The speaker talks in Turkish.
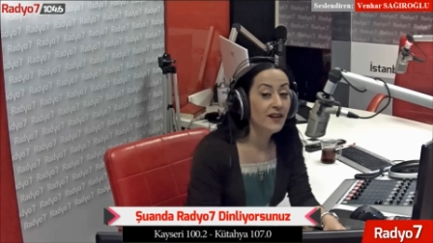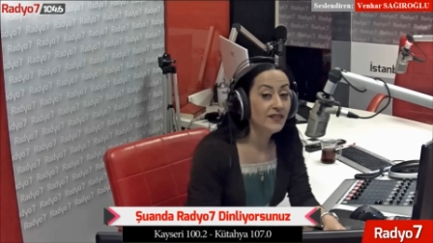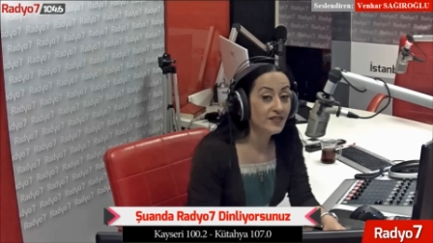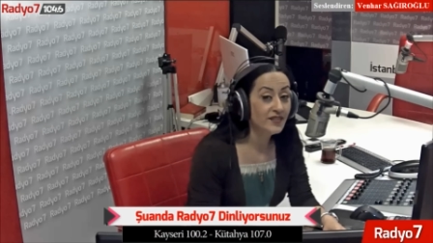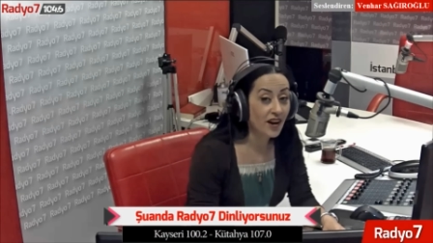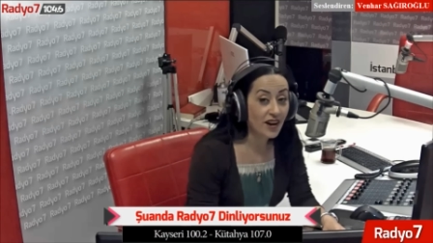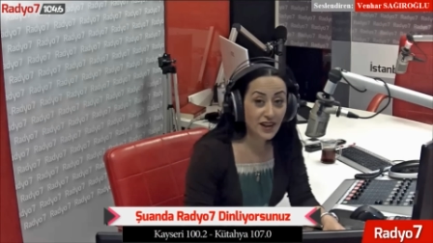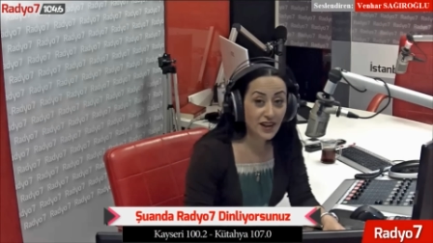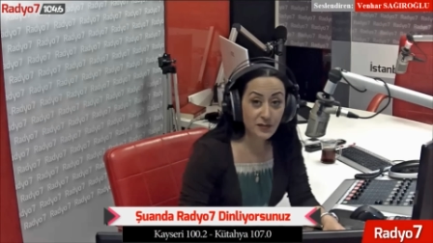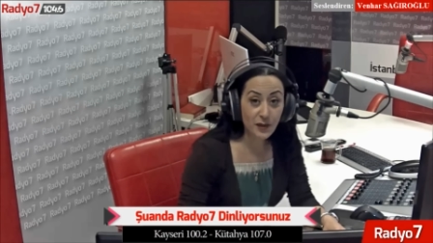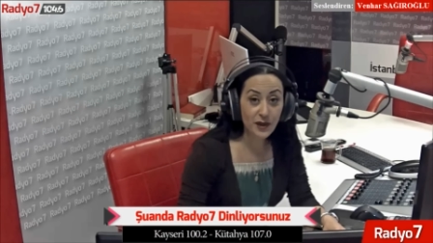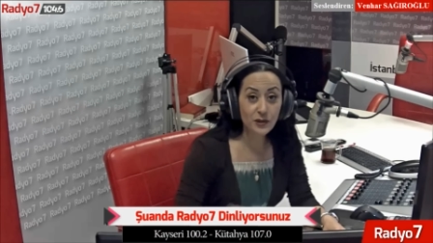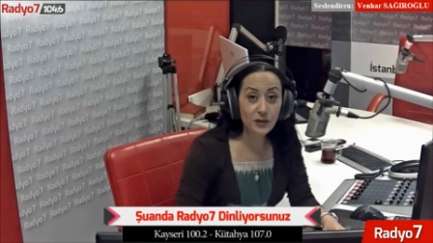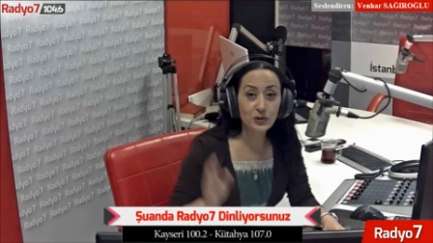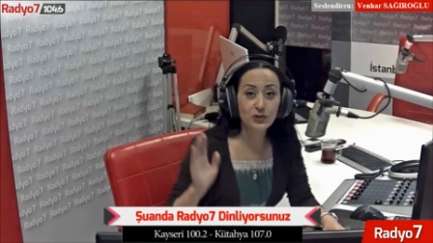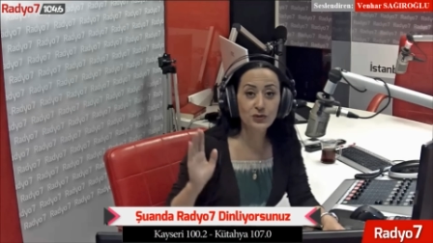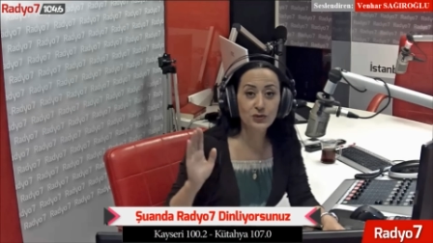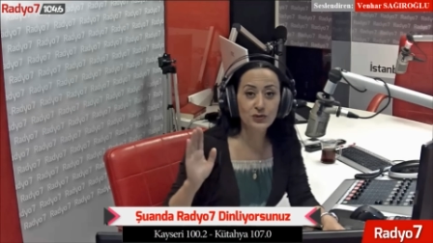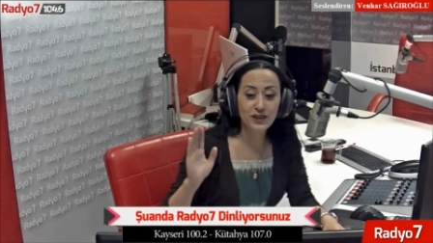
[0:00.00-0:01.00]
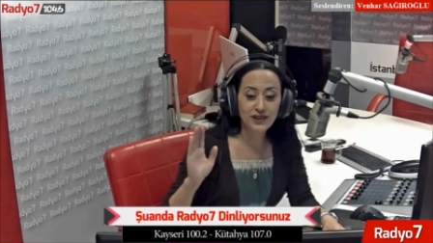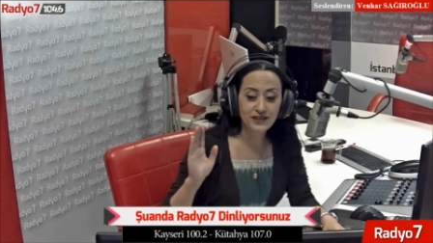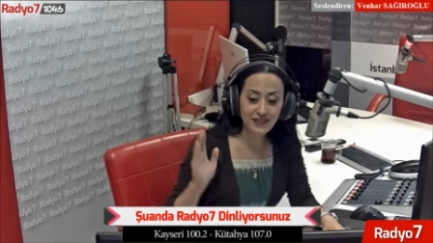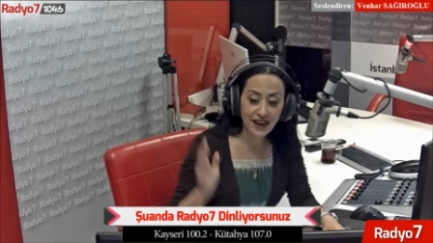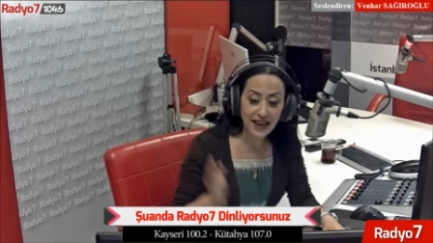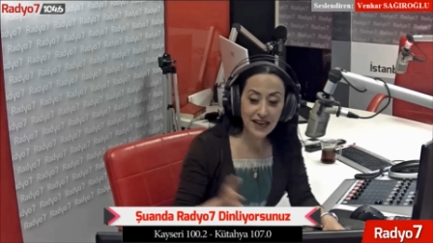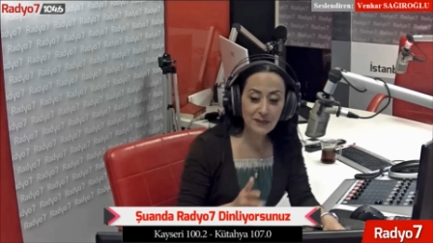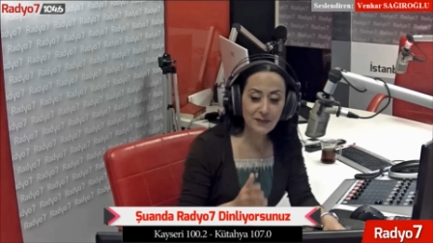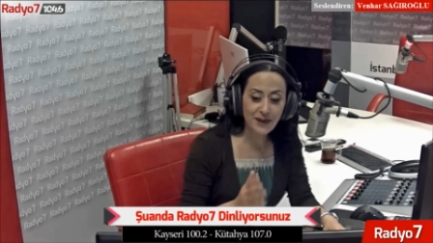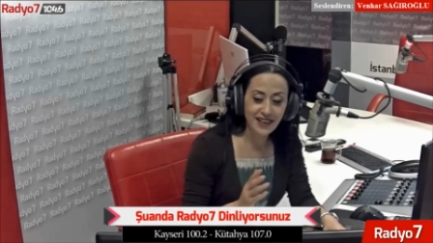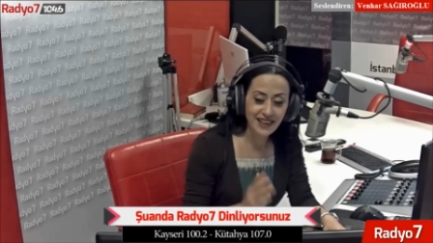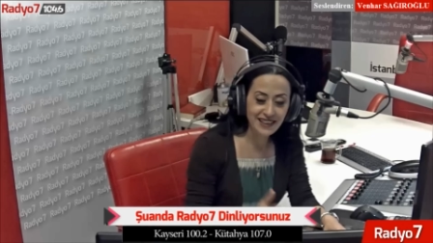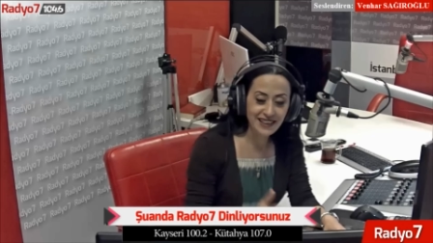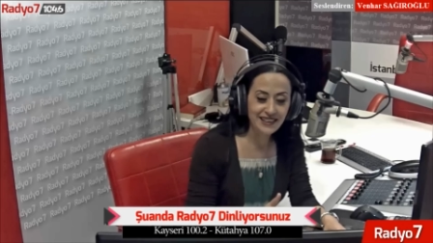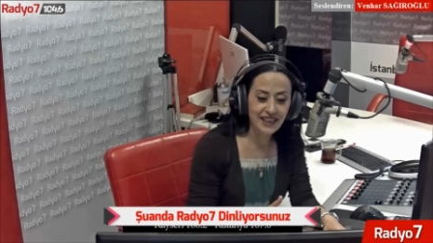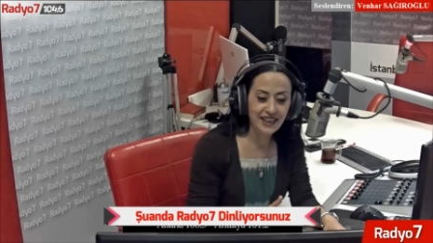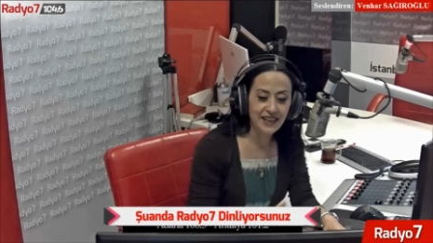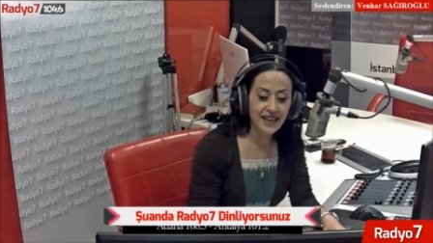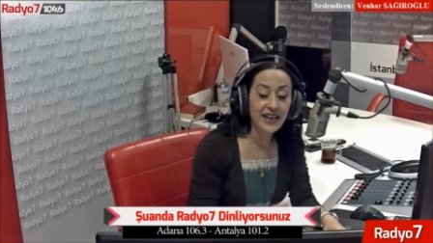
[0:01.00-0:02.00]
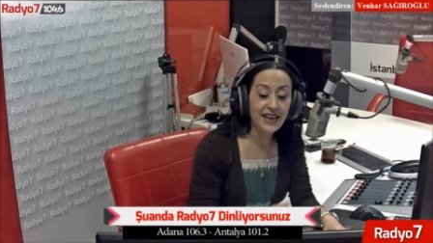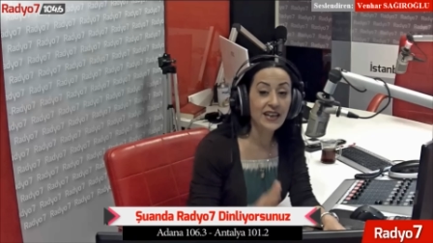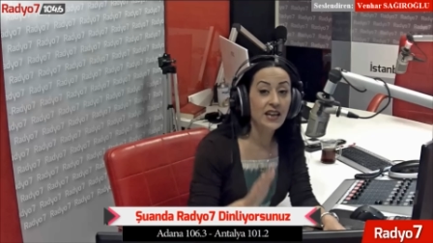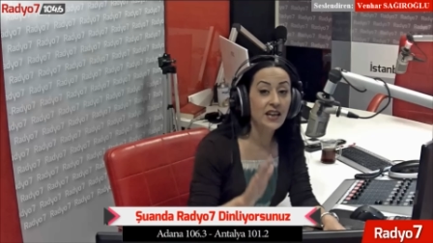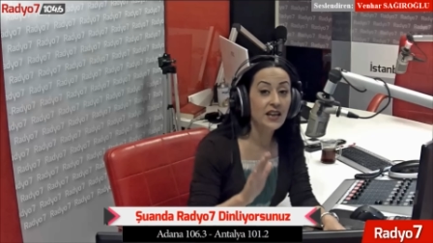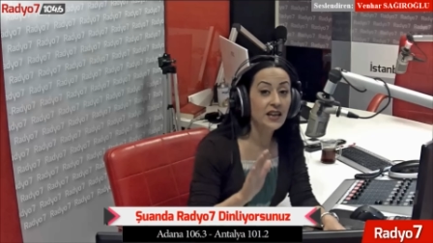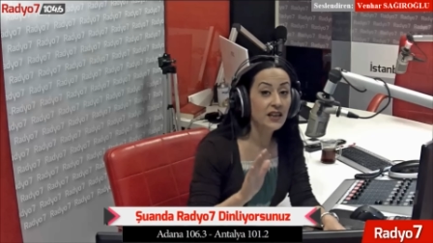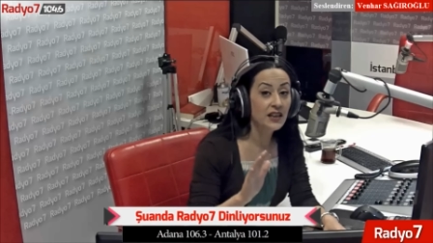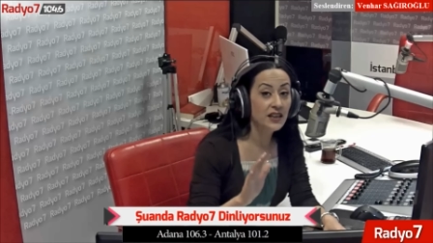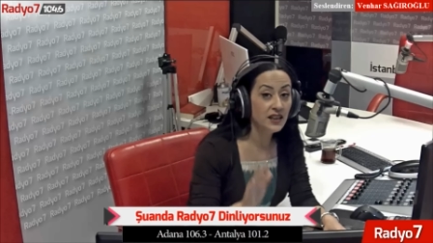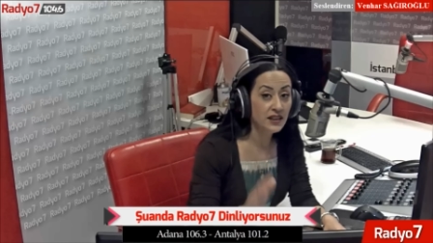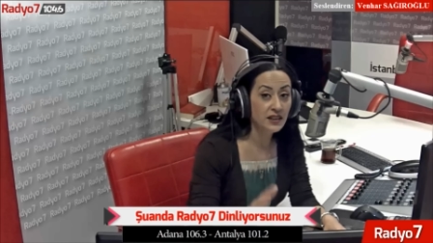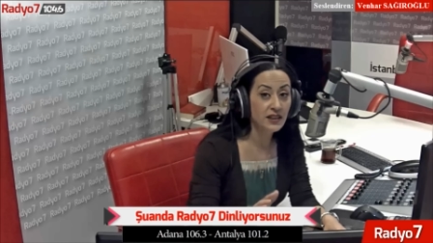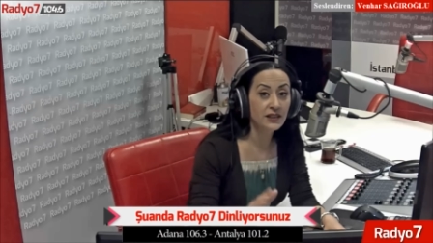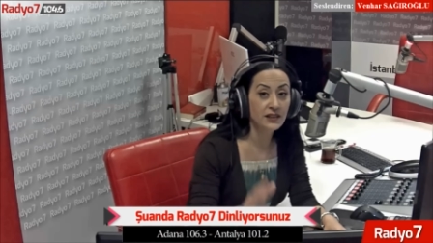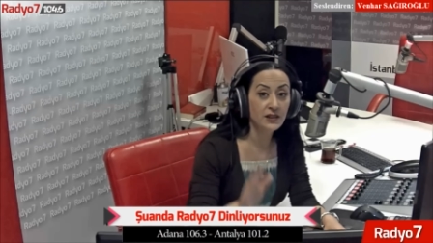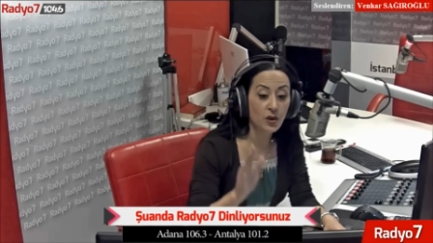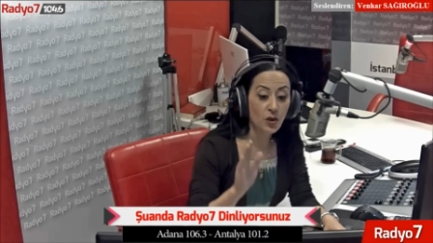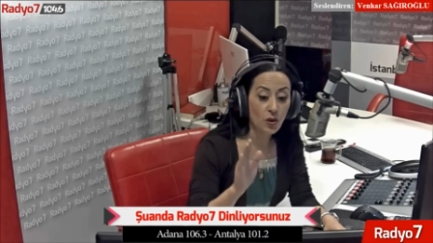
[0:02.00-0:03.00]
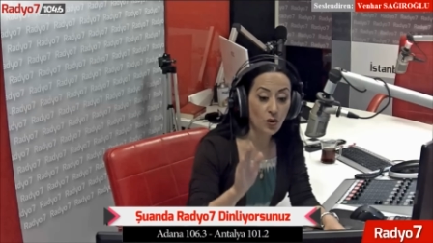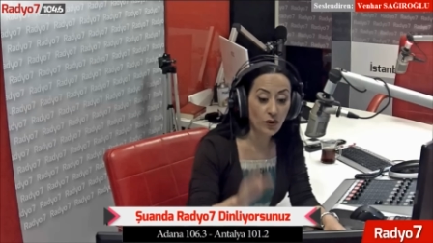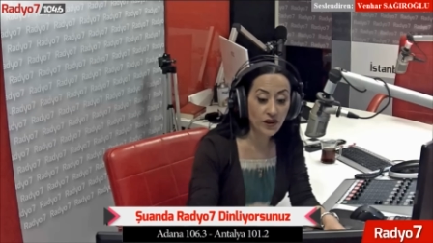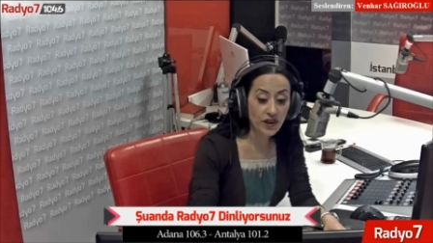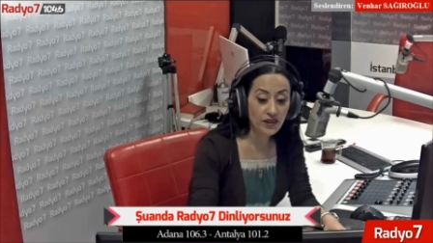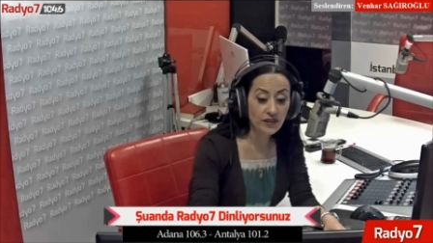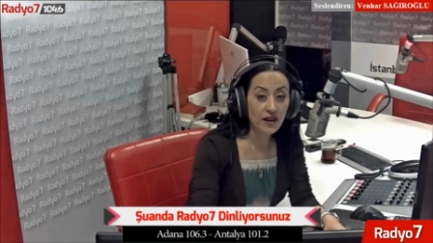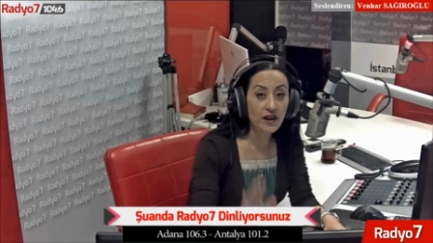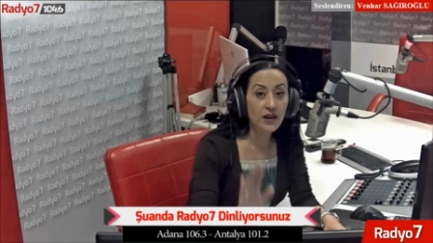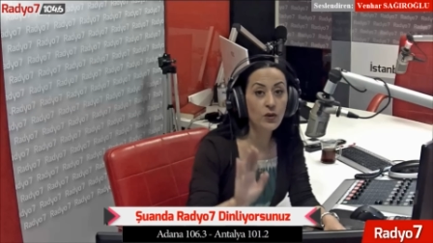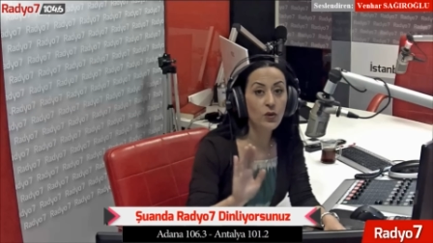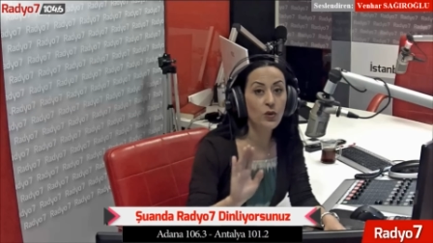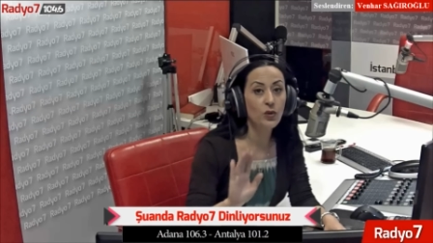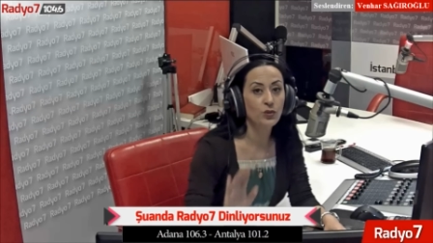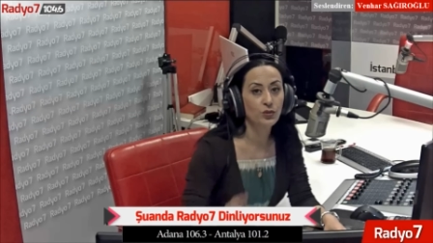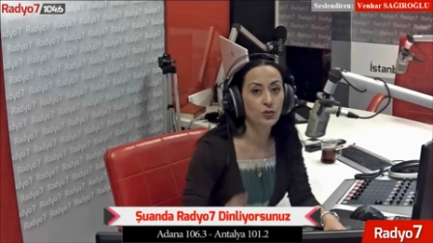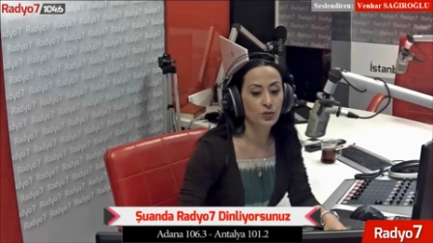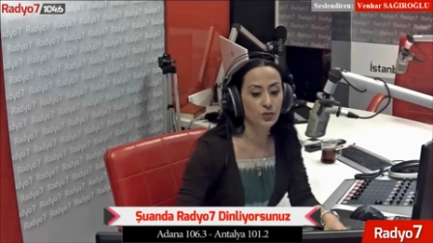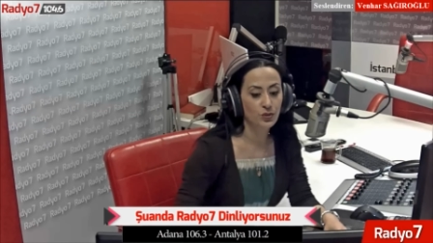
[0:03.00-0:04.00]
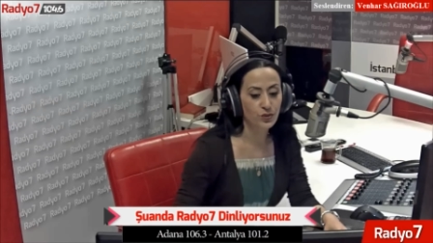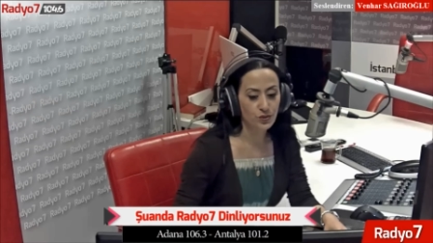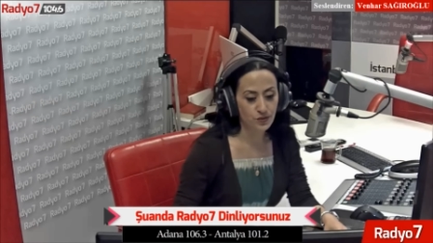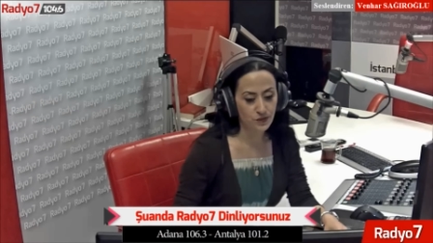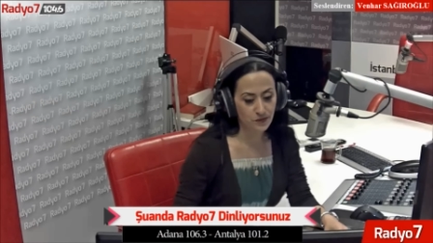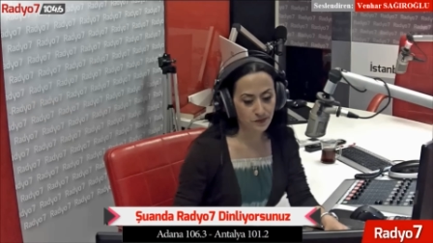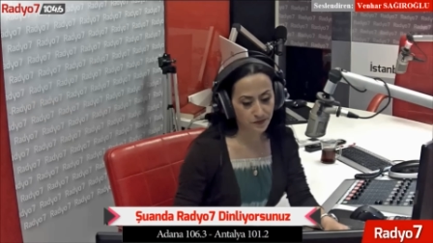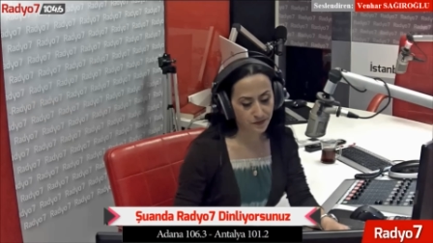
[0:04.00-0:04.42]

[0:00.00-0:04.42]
darbe üstüne darbe indirerek yılanı orada öldürür.